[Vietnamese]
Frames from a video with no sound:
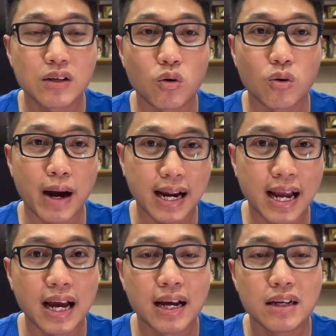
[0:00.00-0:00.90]
của bảng A
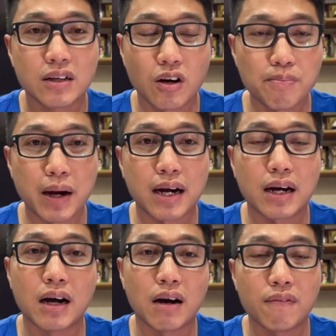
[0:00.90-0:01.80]
góp mặt
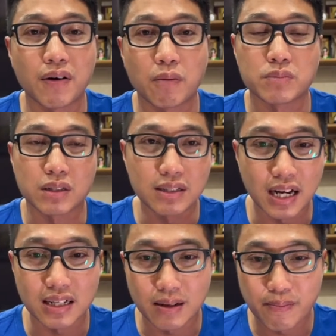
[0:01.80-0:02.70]
ở vòng tứ kết.